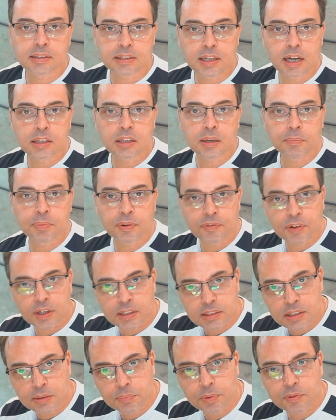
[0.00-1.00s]
certa para
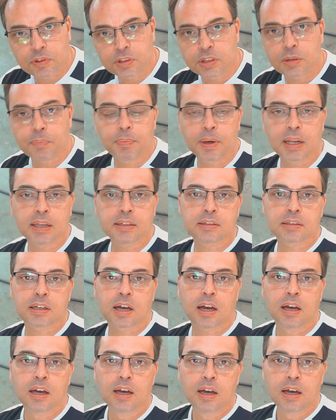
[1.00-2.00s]
fazer, para você
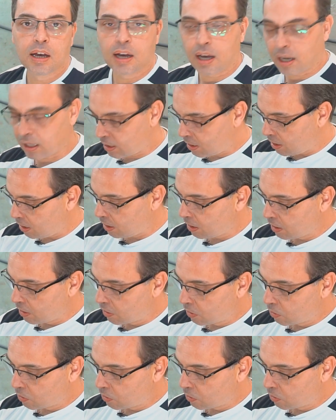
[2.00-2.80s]
prensar aqui